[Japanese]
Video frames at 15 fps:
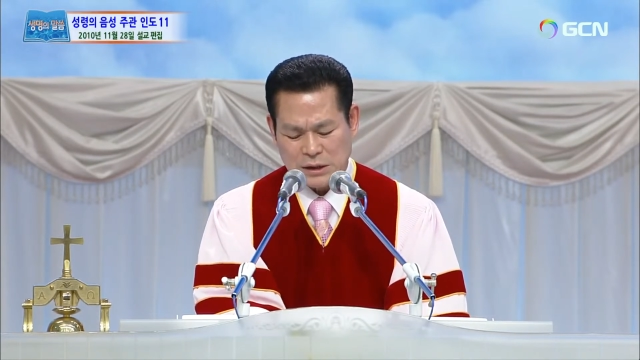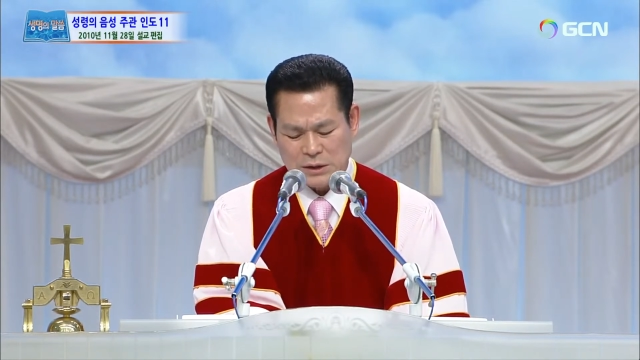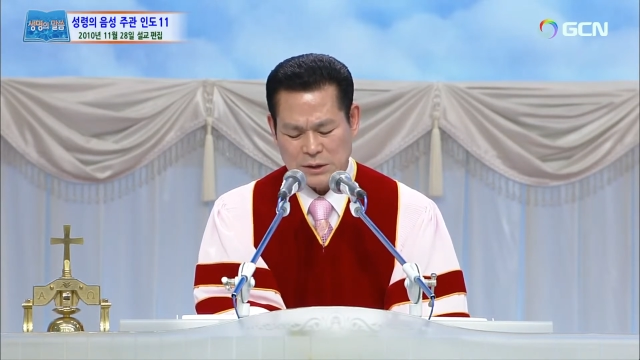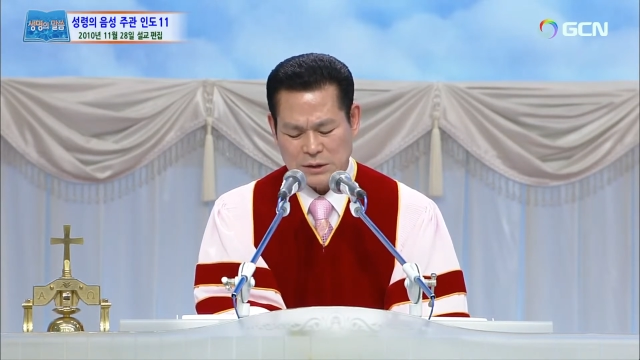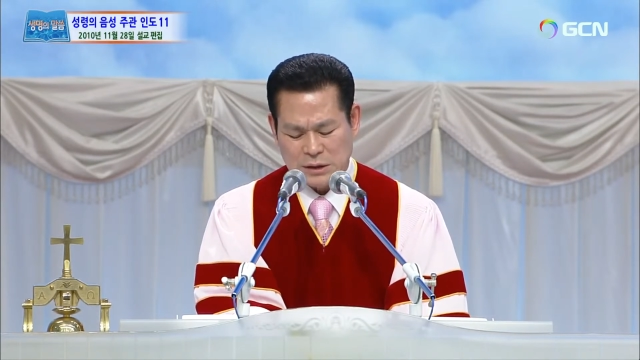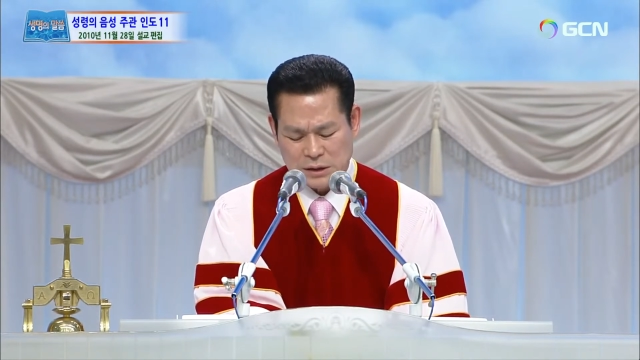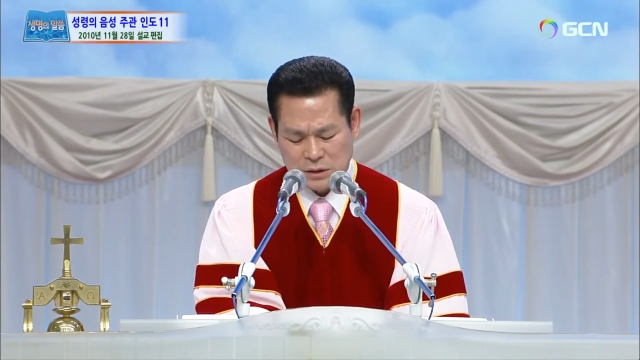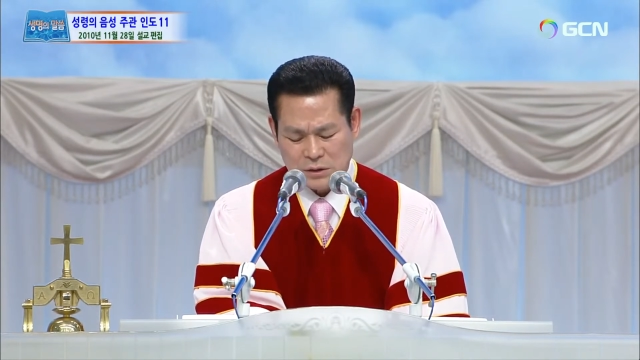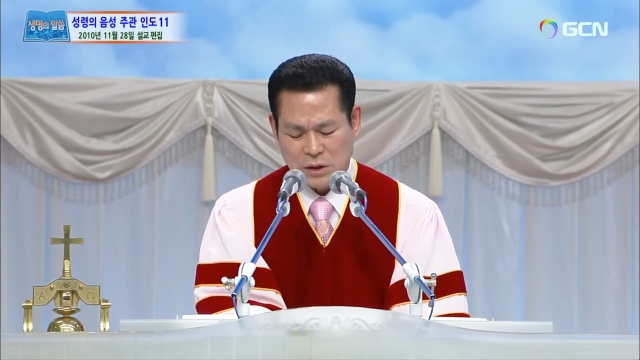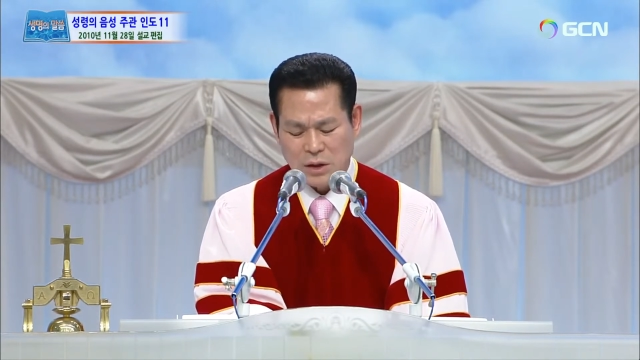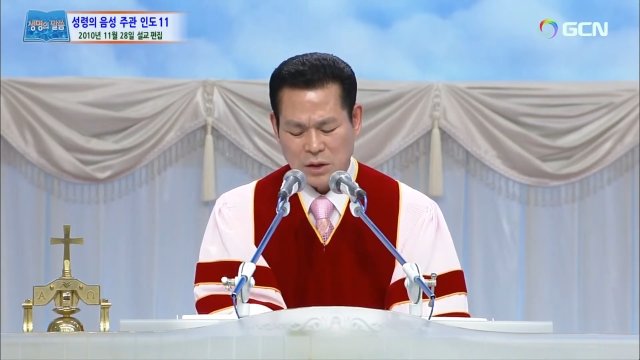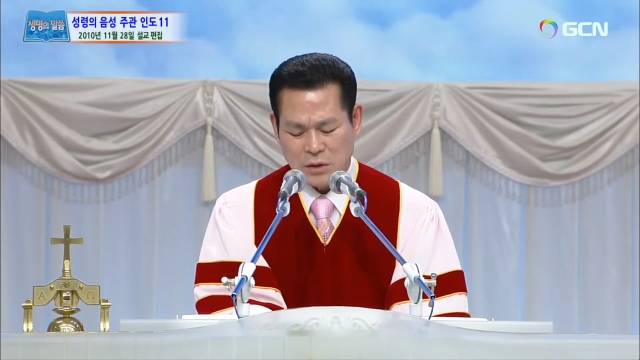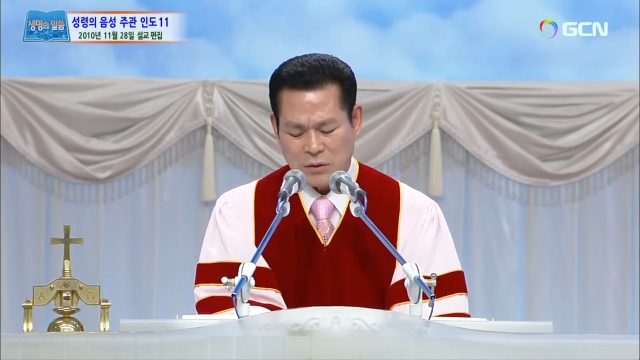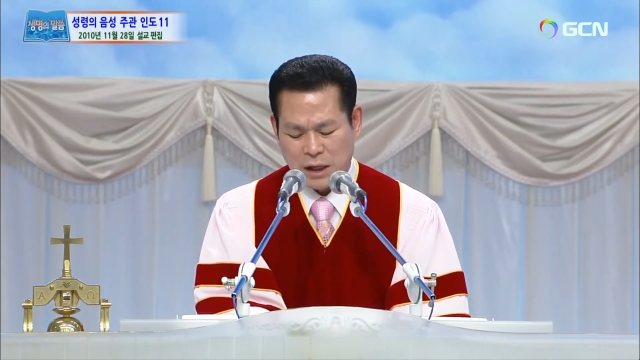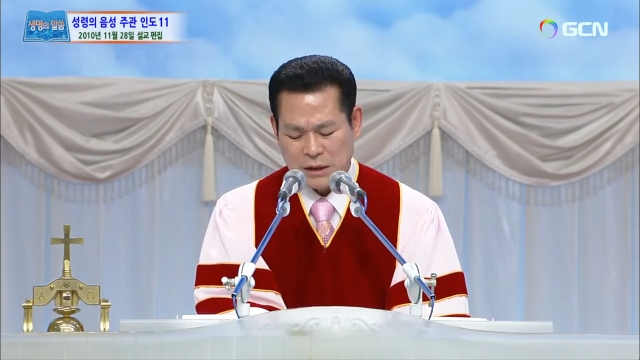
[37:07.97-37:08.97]
義と枠を
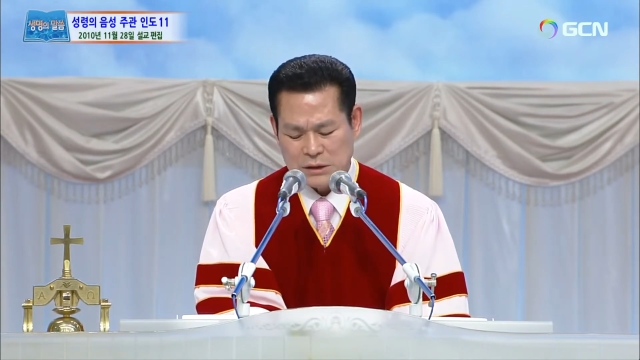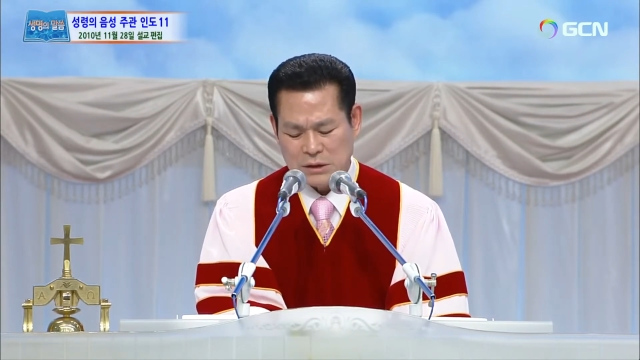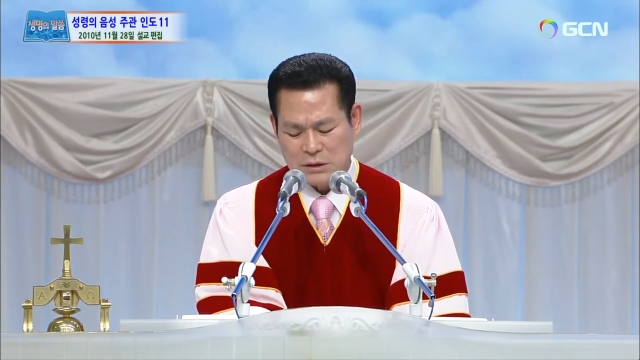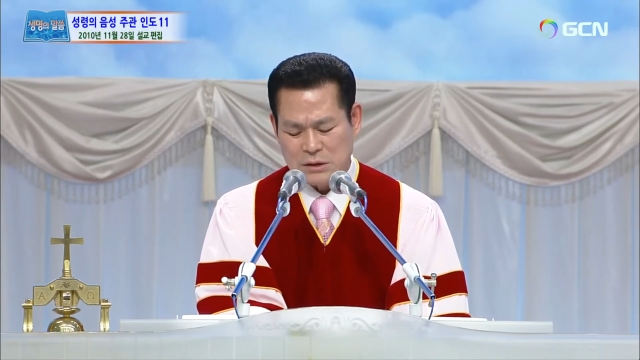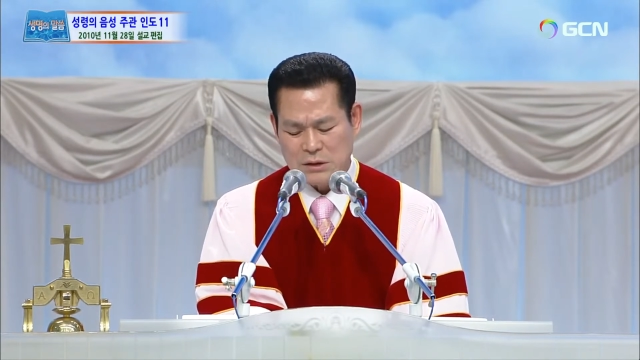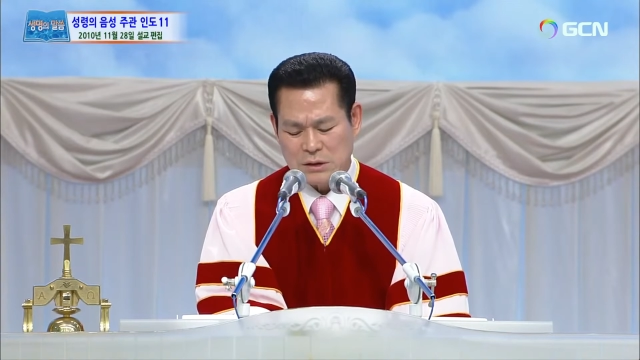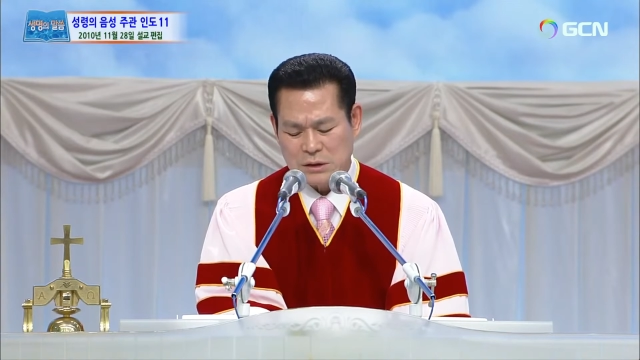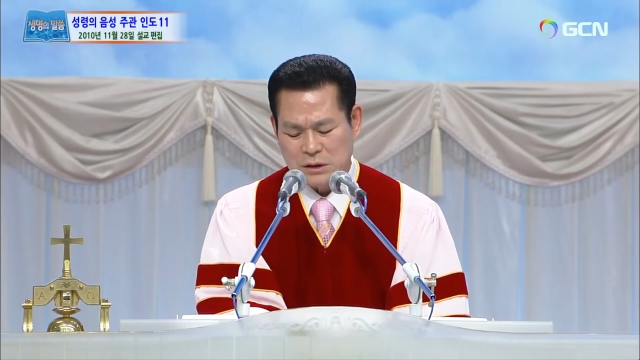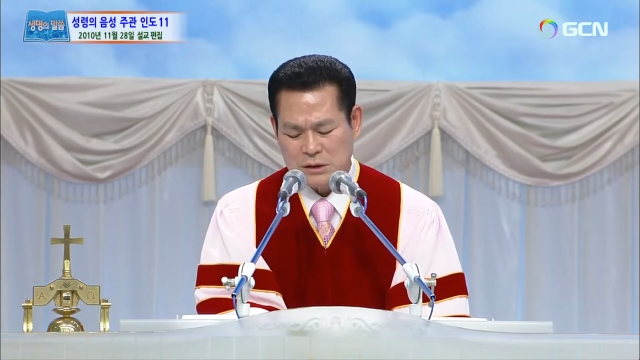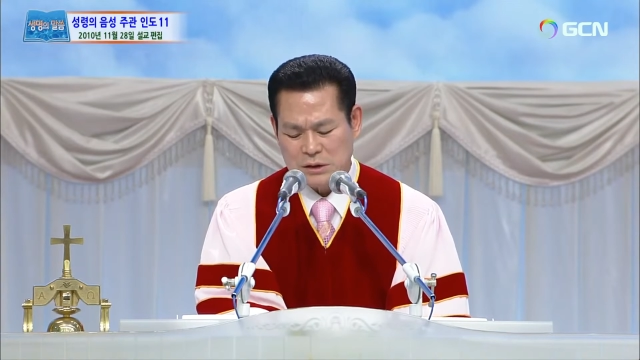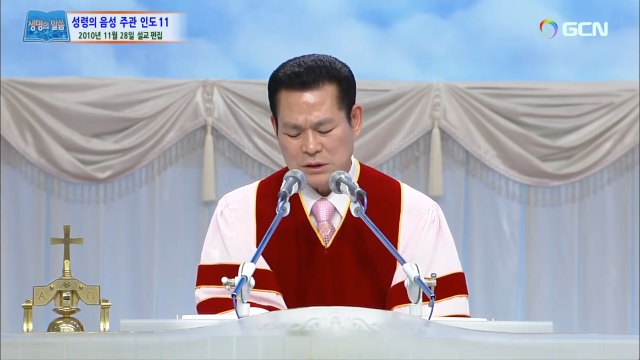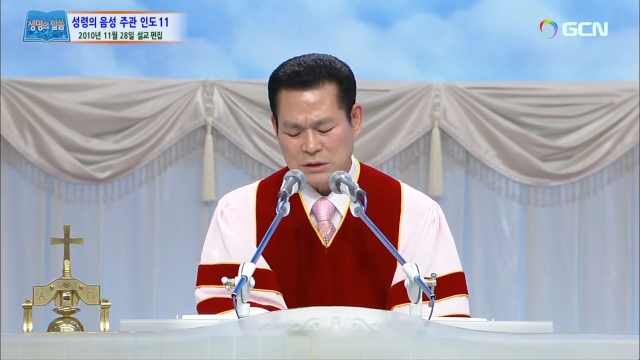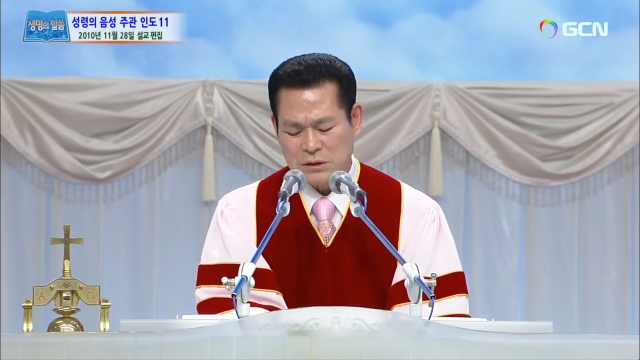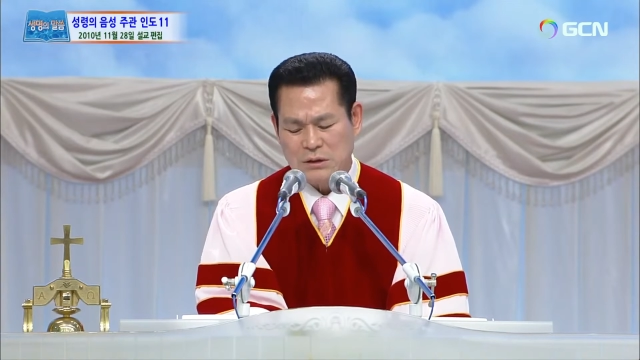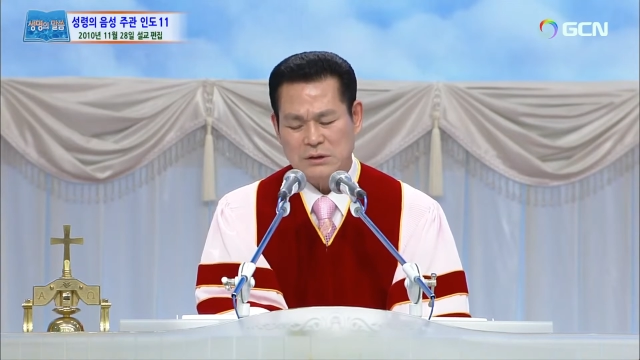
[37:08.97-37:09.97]
打ち砕く過
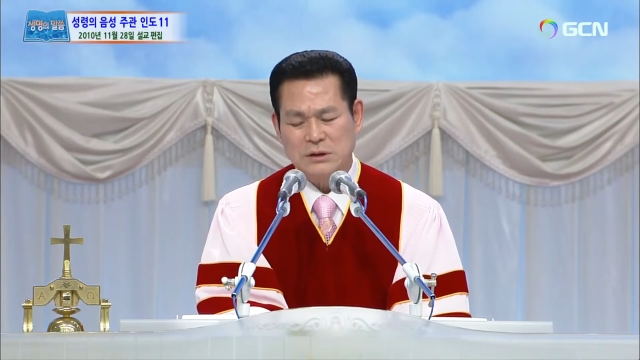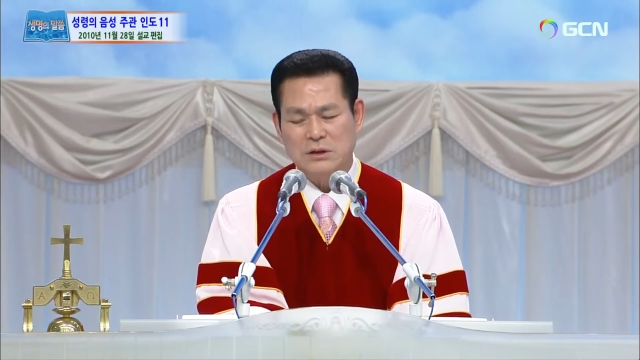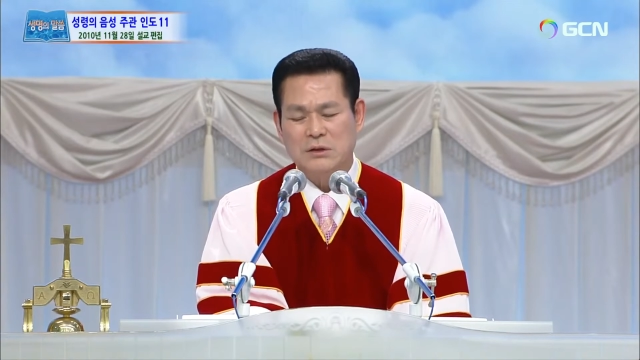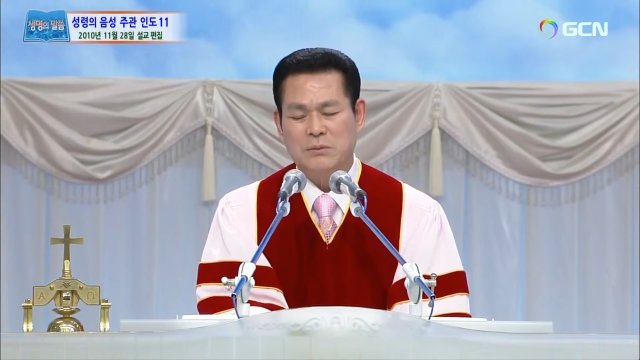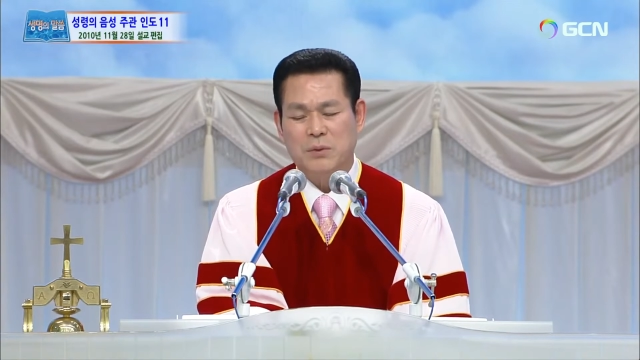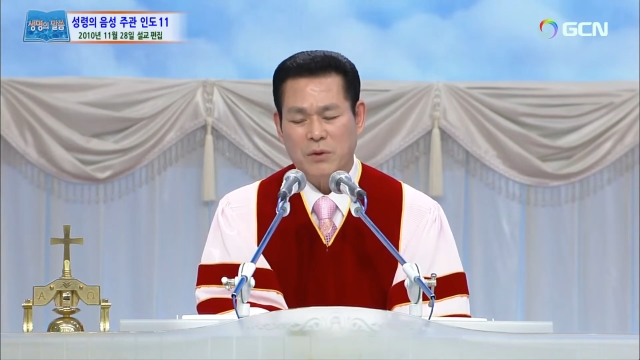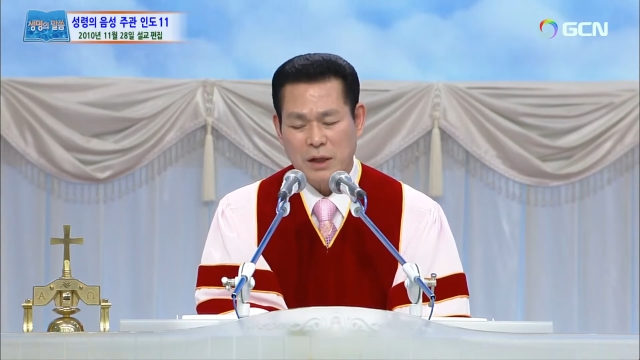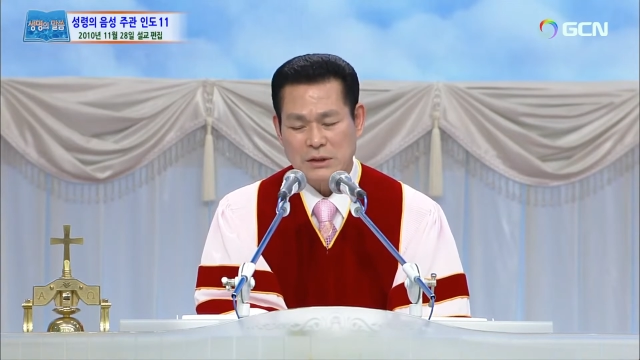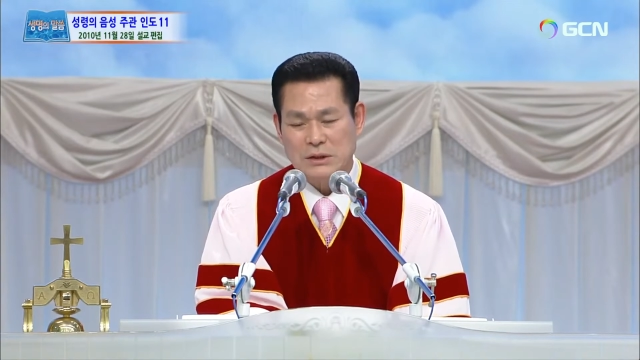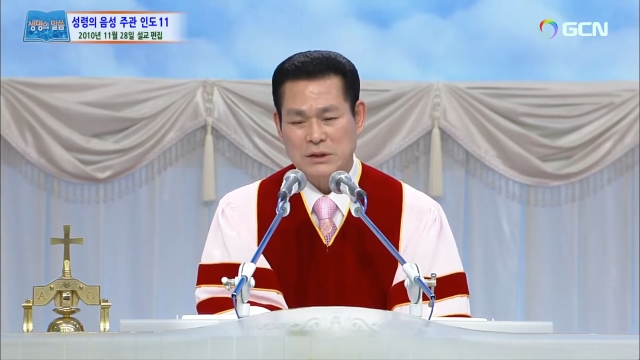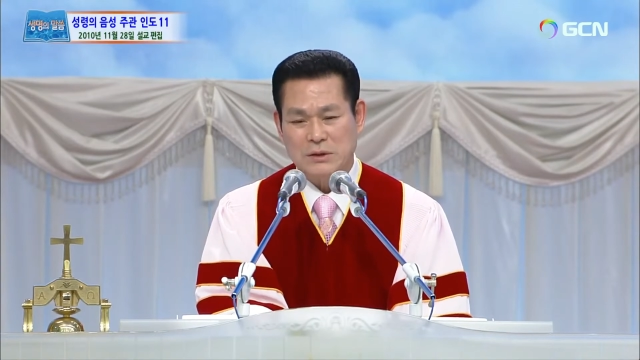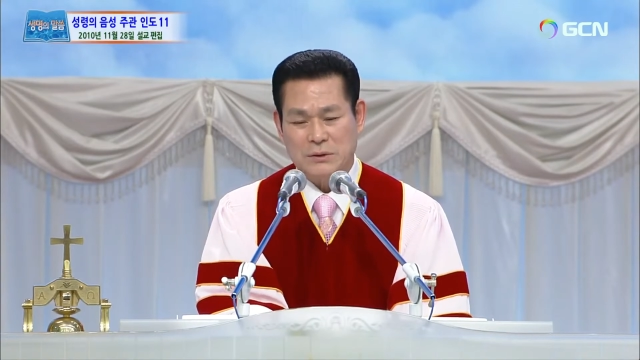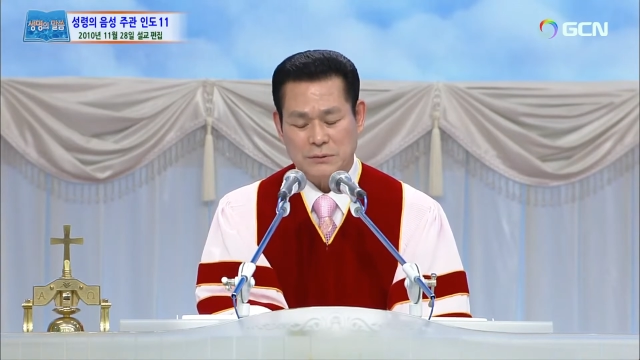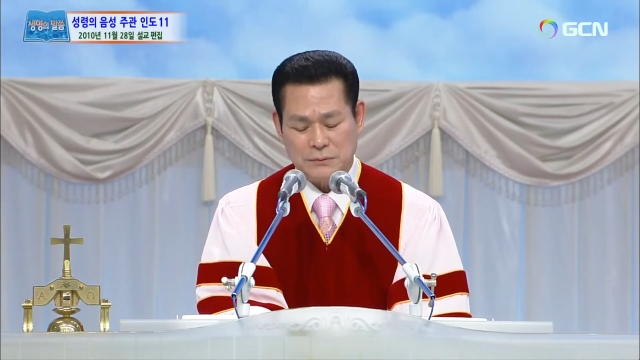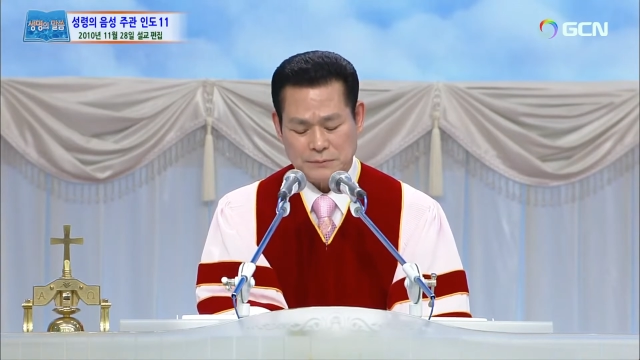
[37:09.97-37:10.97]
程を経まし
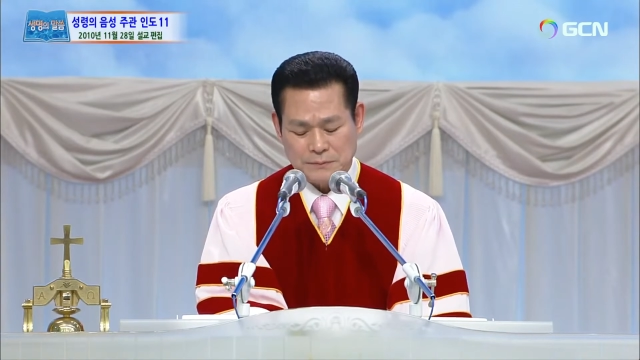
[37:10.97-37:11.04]
た